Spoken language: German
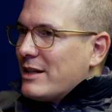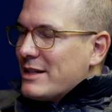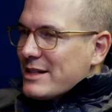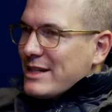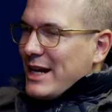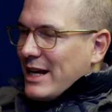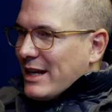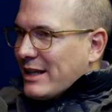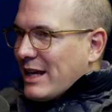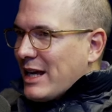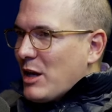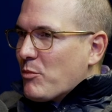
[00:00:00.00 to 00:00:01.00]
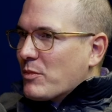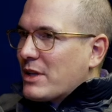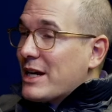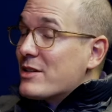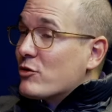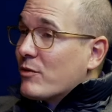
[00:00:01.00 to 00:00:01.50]
ist es ähnlich gegeben. Da
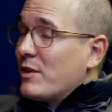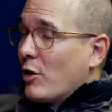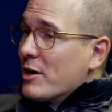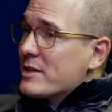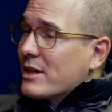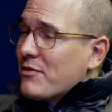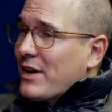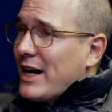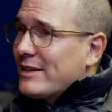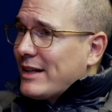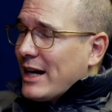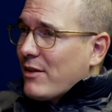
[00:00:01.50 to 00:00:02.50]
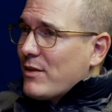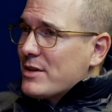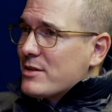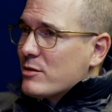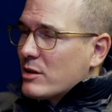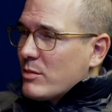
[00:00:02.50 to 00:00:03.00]
ist schon viel äußere Freiheit da
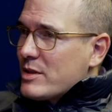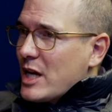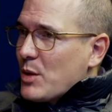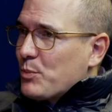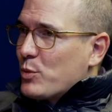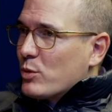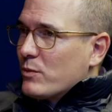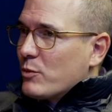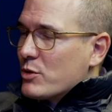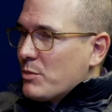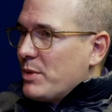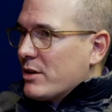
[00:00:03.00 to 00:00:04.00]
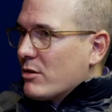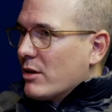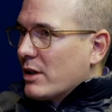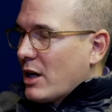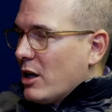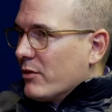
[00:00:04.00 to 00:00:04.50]
gewesen zu dem Zeitpunkt, wo sie Bitcoin
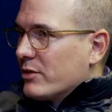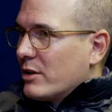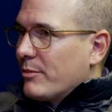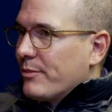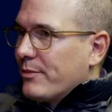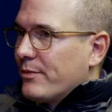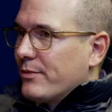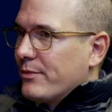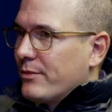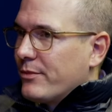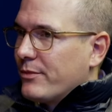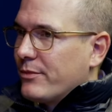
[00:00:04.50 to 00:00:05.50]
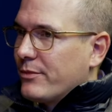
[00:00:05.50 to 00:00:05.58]
gekauft haben. Ja, auf jeden